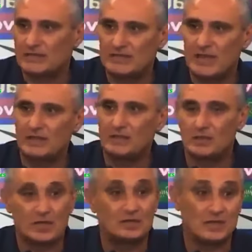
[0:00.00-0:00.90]
e uma
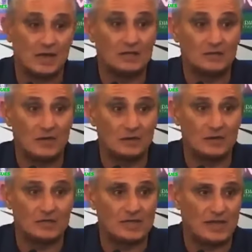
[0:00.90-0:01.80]
série de outras escalas de
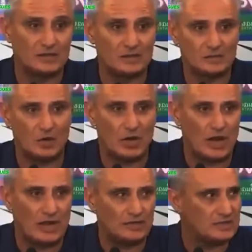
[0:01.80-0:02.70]
valores éticos,
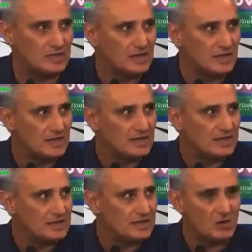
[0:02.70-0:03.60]
morais,
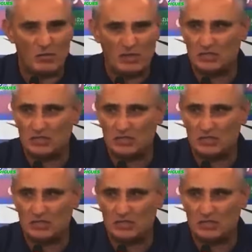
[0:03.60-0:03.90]
eh,